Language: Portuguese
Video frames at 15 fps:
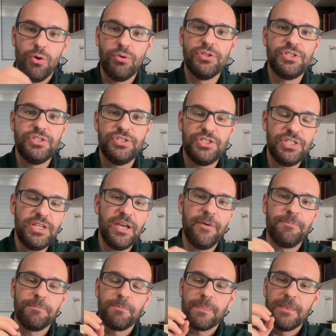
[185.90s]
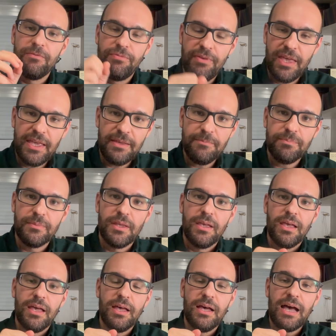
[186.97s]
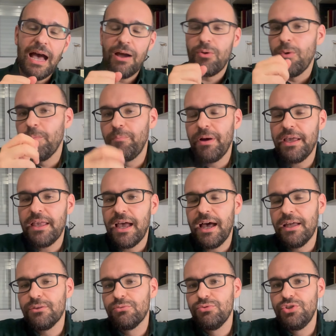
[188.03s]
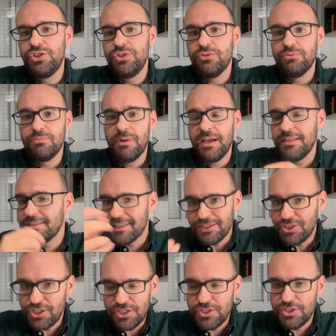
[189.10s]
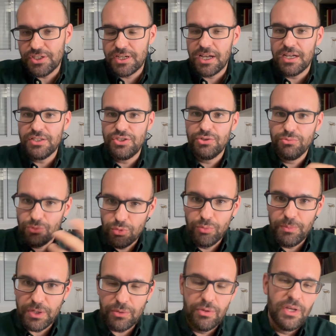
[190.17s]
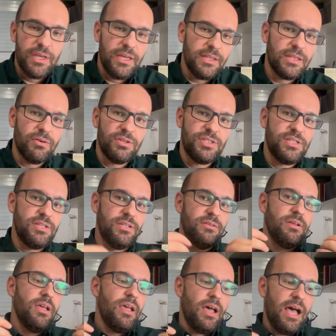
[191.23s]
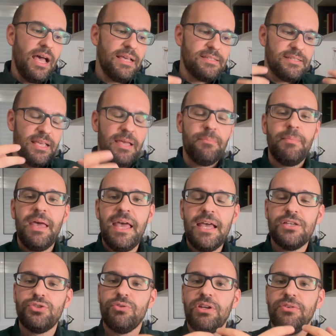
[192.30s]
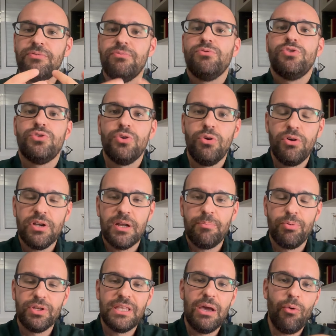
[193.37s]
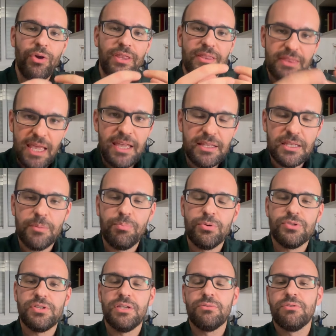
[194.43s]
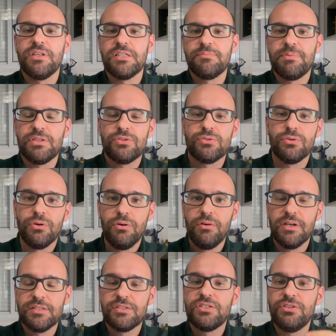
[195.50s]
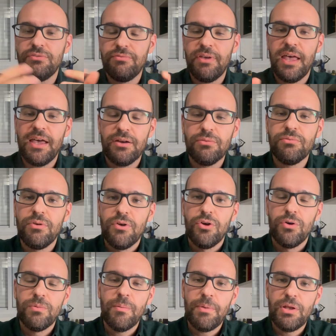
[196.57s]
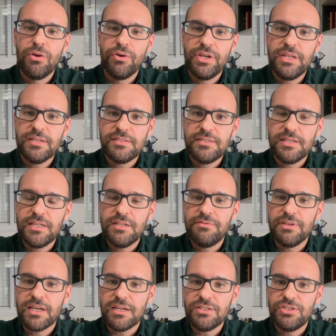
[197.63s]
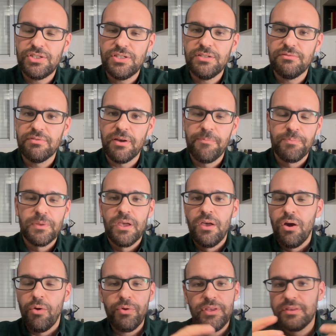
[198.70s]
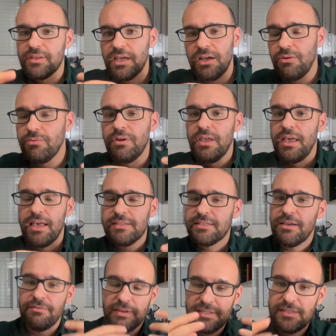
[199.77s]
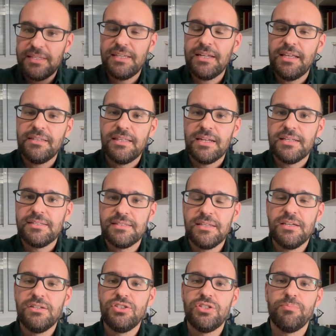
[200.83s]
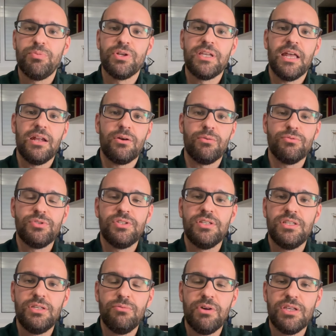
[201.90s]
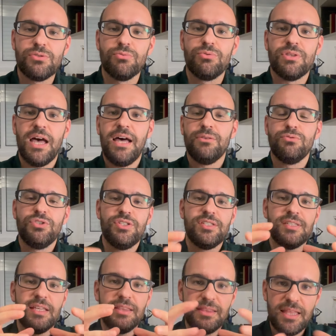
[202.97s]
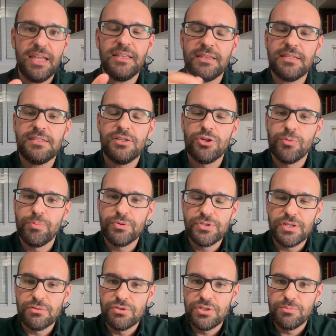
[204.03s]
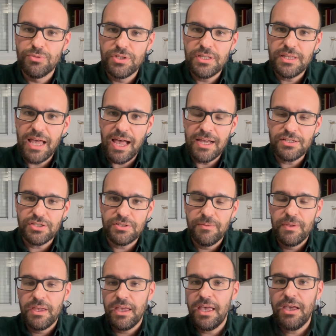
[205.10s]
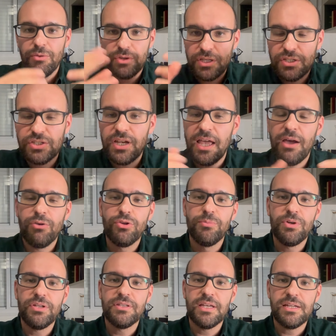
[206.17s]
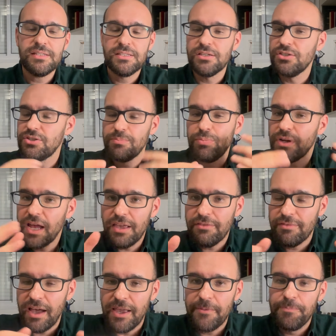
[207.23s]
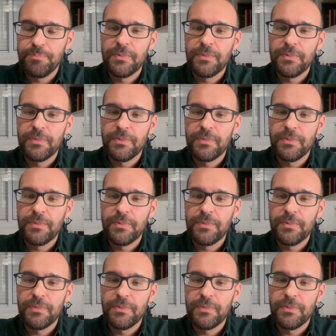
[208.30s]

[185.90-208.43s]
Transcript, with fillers: hoje em dia vem é, acompanhado de uma estatística, de um número. Então, assim, ah, esse remédio ele funciona porque 80% das pessoas tiveram uma melhoria significativa. Ou então, essa vacina é interessante porque ela conseguiu um resultado de 75% de imunidade, é, o que já é um número interessante. Por aí vai.